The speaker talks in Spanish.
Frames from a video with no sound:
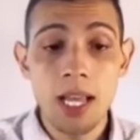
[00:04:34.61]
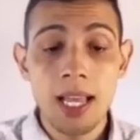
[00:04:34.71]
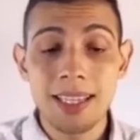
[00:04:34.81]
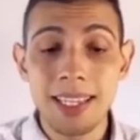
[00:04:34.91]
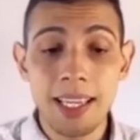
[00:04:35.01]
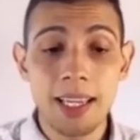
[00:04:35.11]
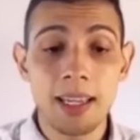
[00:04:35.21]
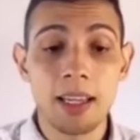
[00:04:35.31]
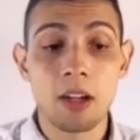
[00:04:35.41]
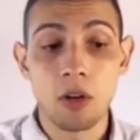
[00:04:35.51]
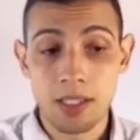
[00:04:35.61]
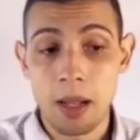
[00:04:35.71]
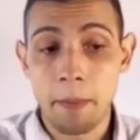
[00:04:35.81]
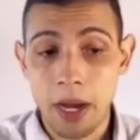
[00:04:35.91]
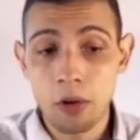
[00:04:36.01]
de lo que es el
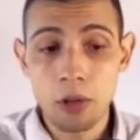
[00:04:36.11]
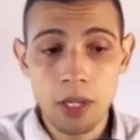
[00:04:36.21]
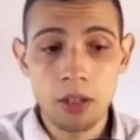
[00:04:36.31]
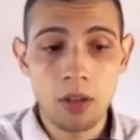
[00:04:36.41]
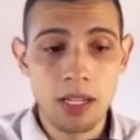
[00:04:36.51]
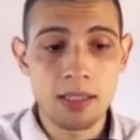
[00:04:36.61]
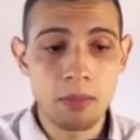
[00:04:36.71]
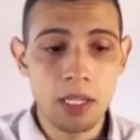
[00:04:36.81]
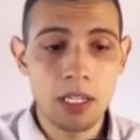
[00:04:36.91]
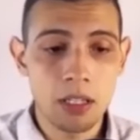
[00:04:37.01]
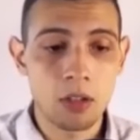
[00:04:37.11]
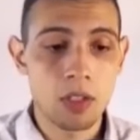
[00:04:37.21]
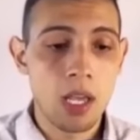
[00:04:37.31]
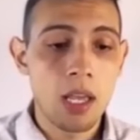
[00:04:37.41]
pago de dividendos del S&P 500.